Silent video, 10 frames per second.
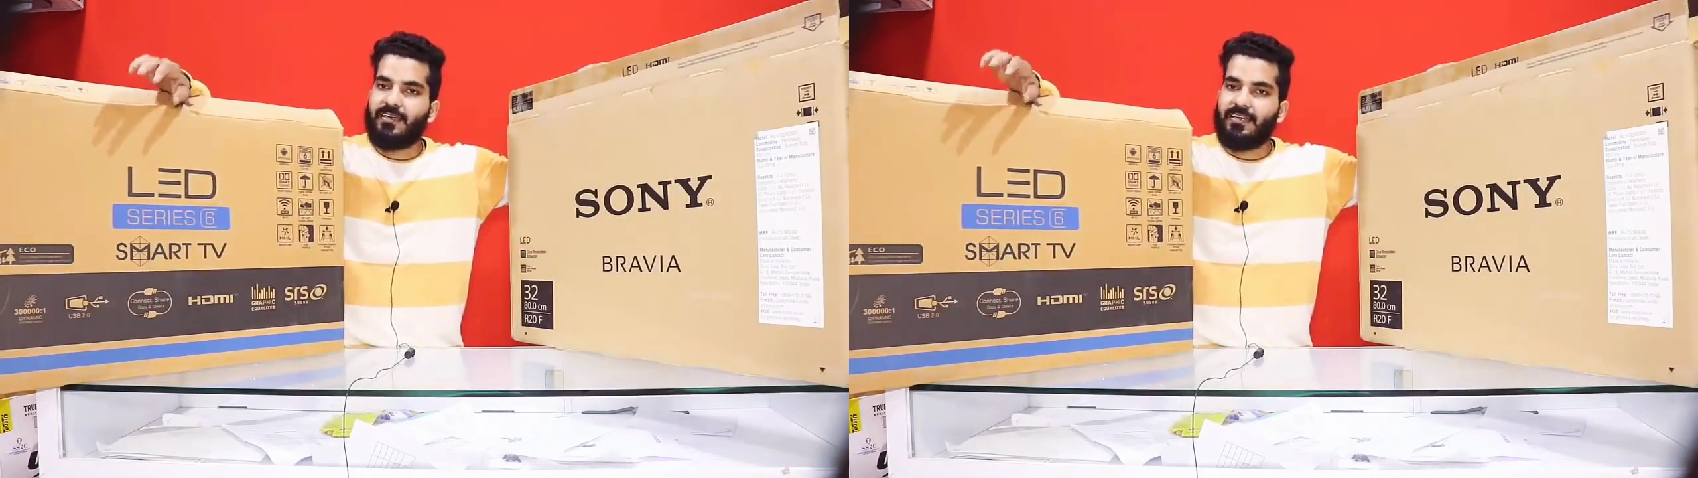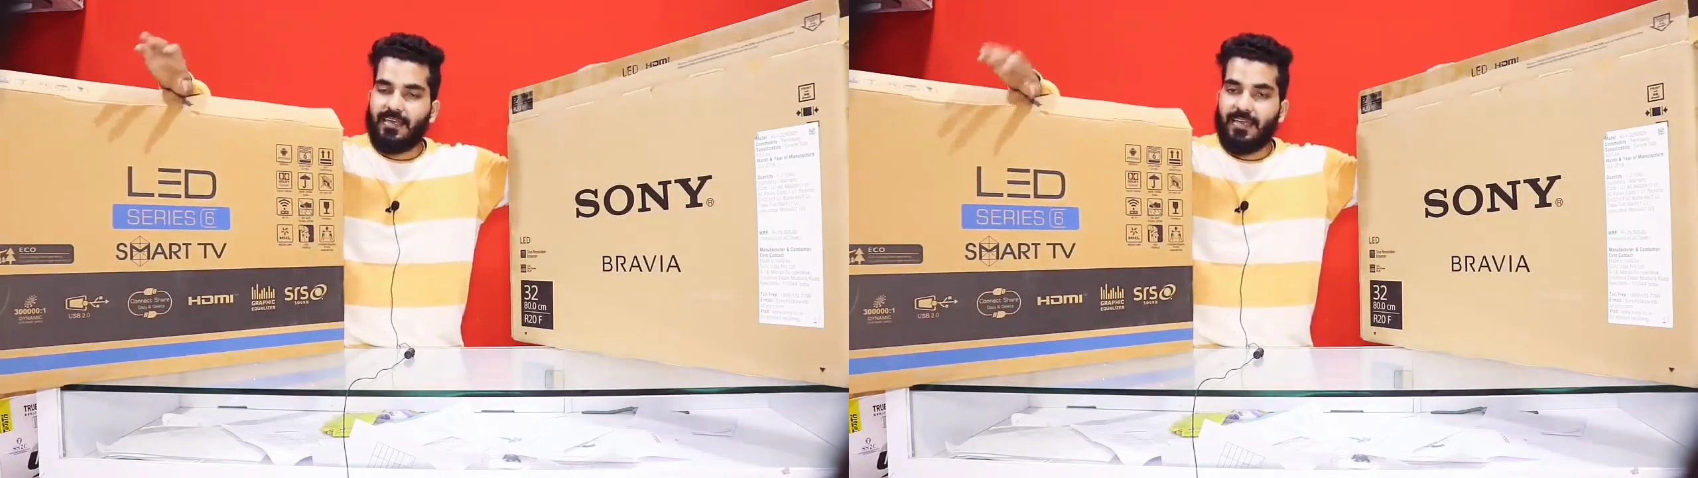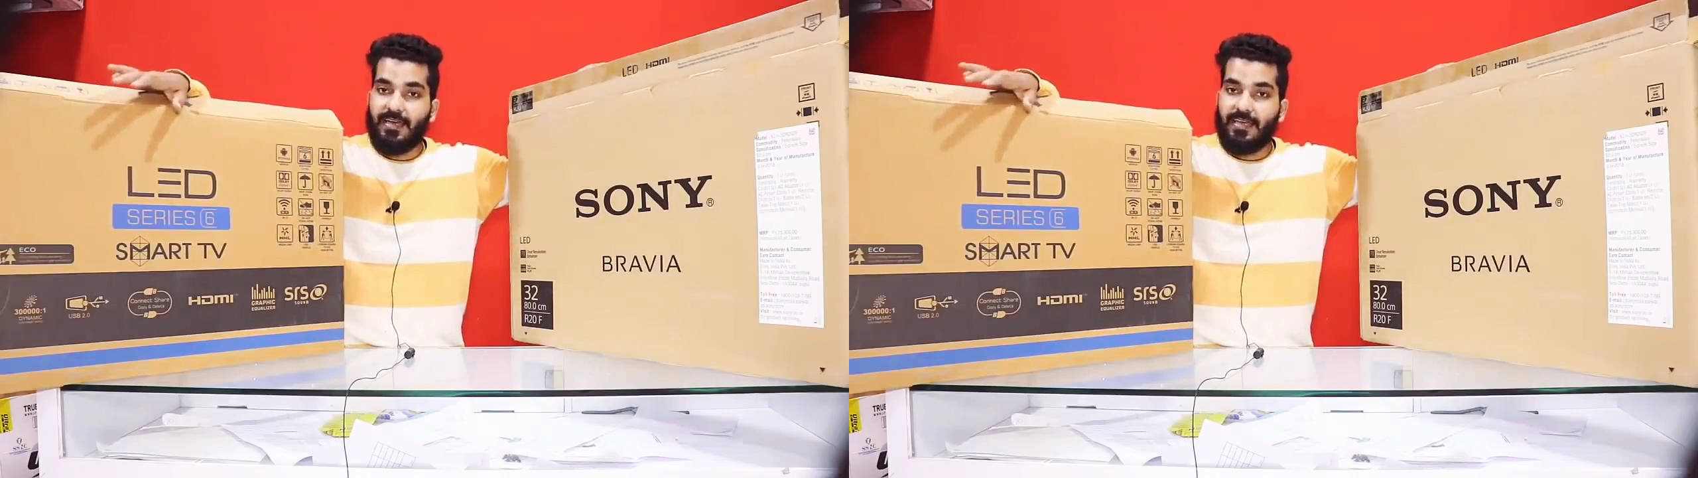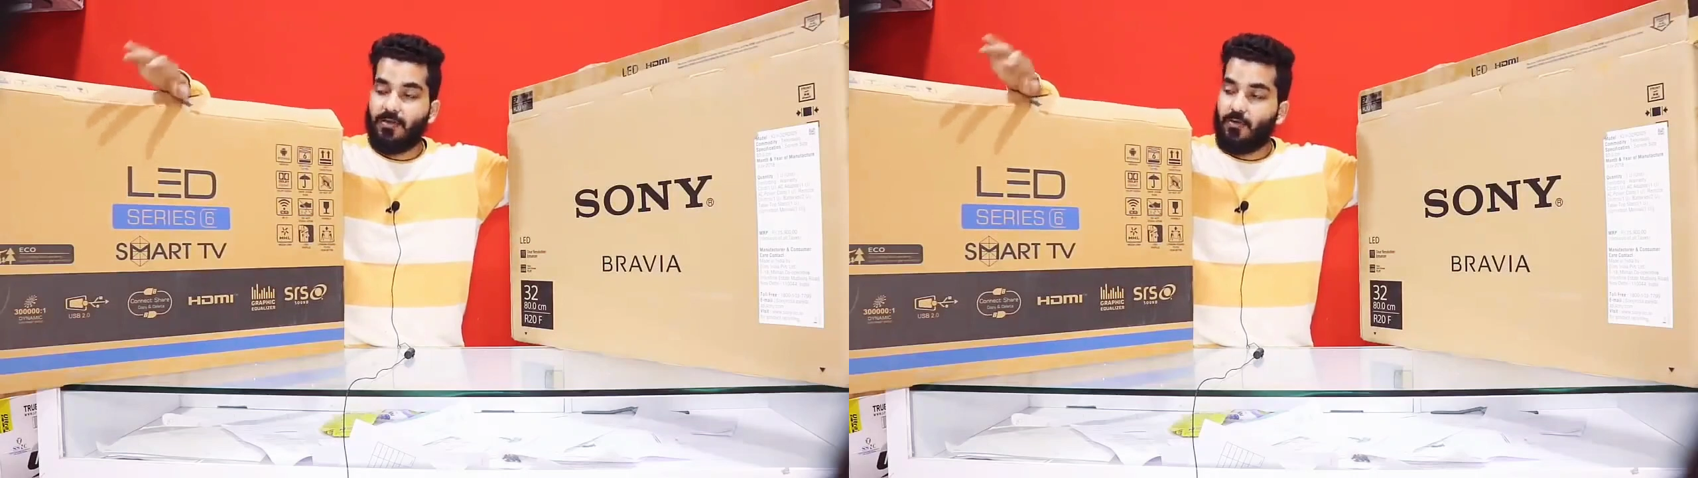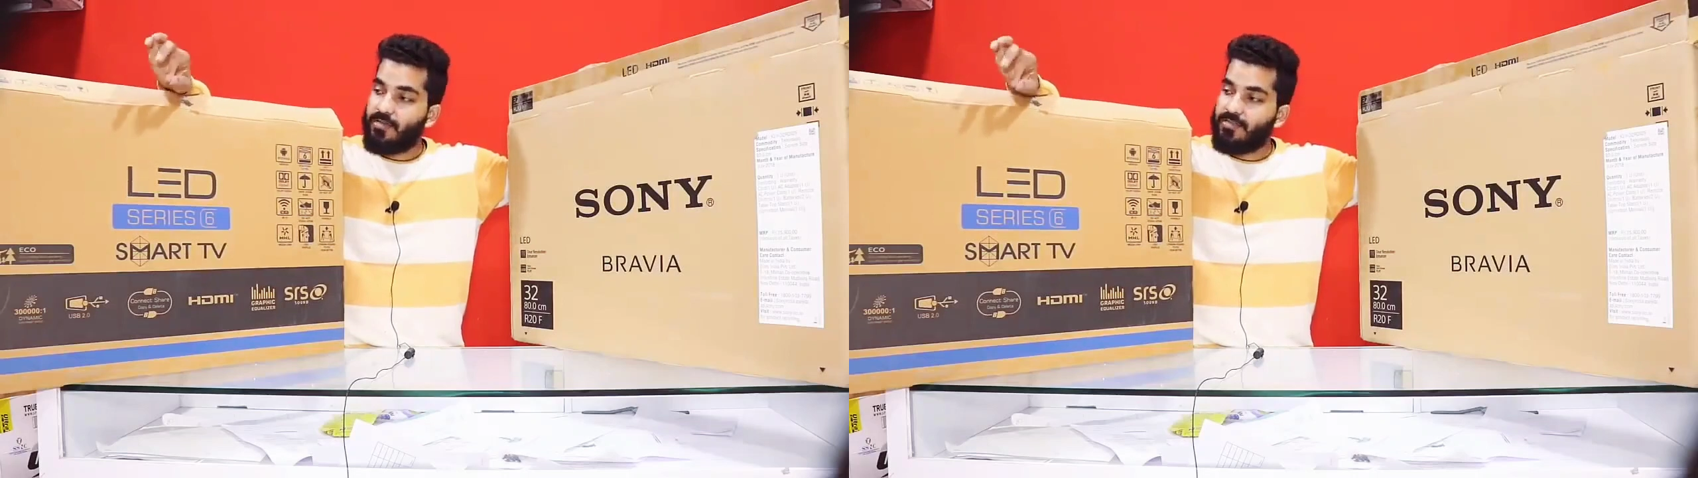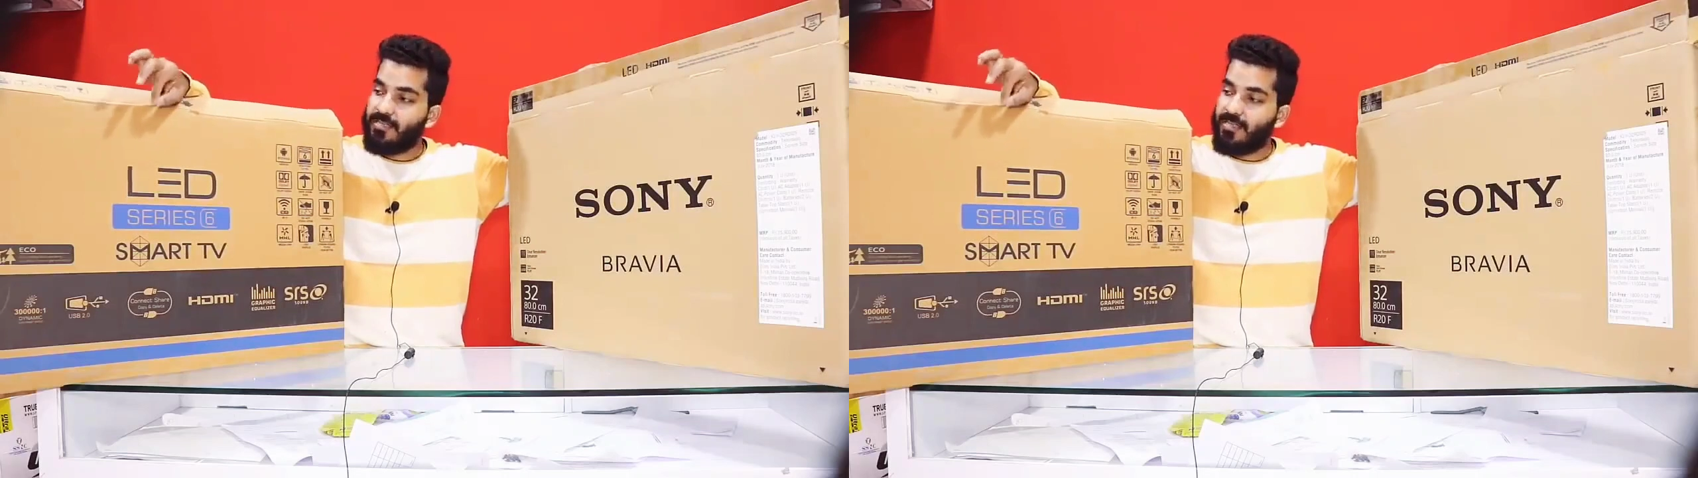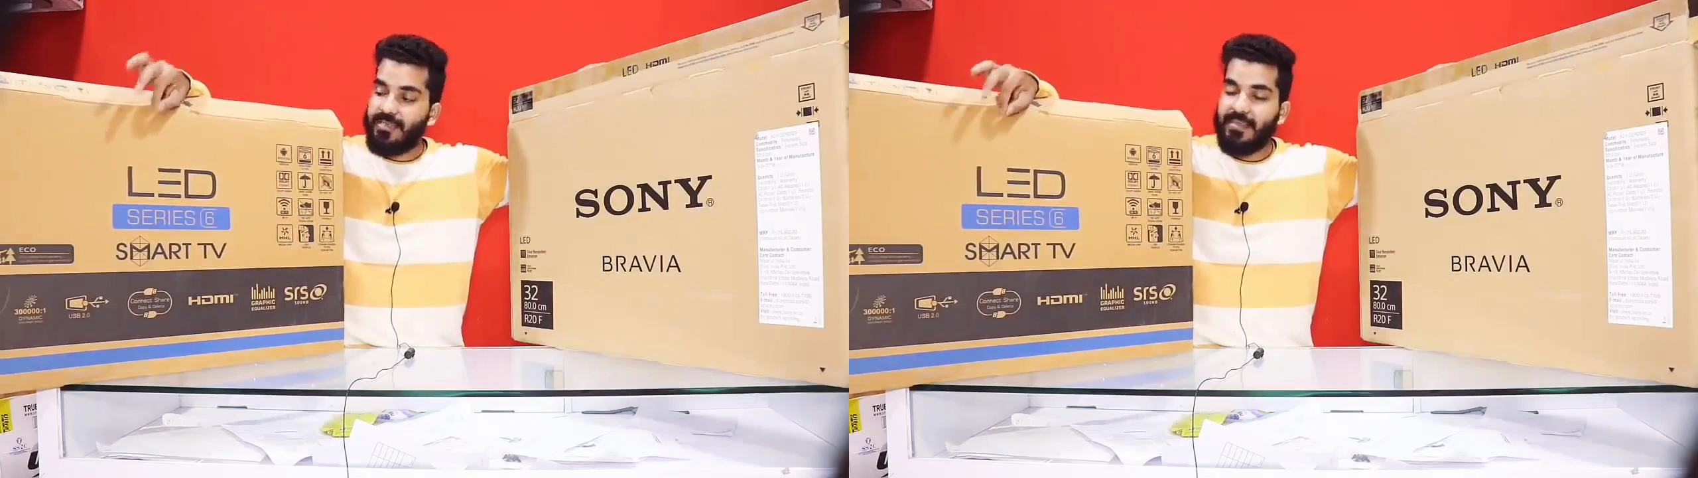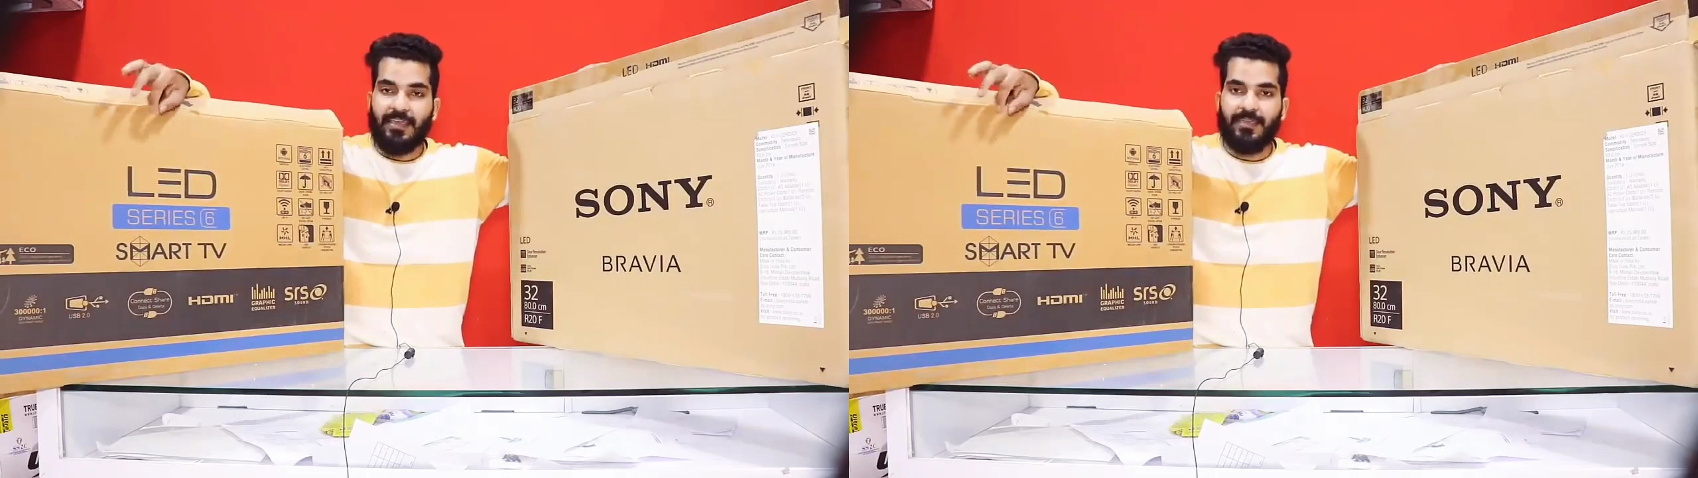लगेगा कि ओरिजिनल
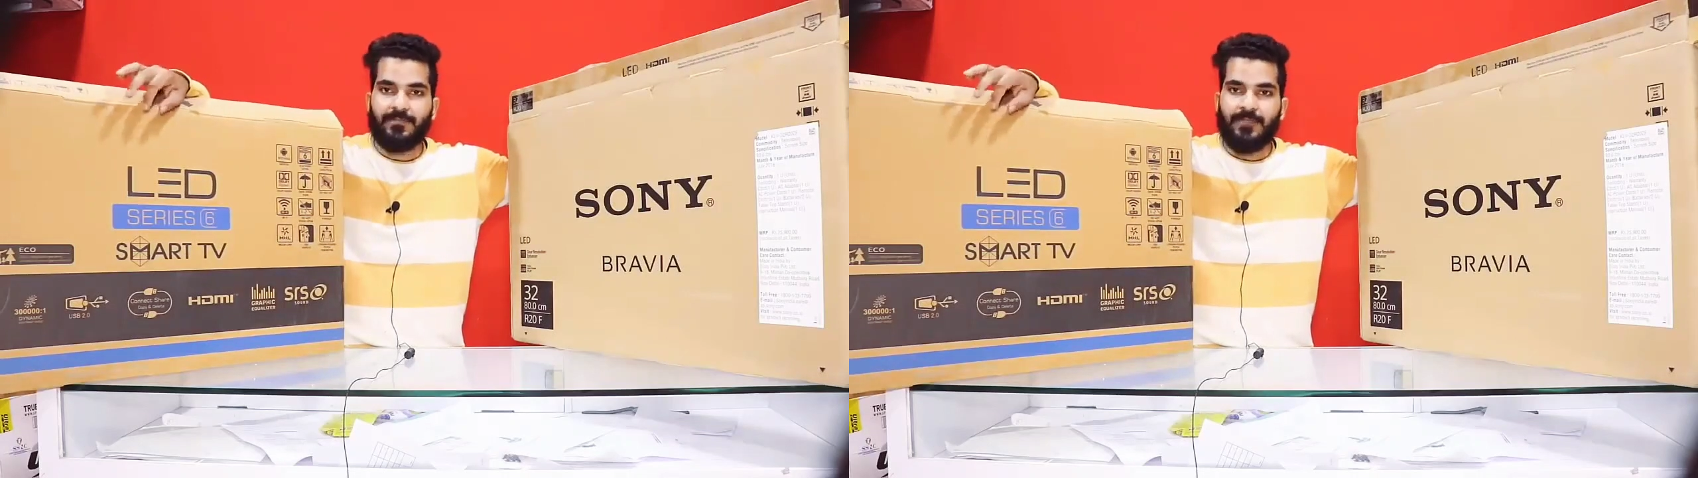ही है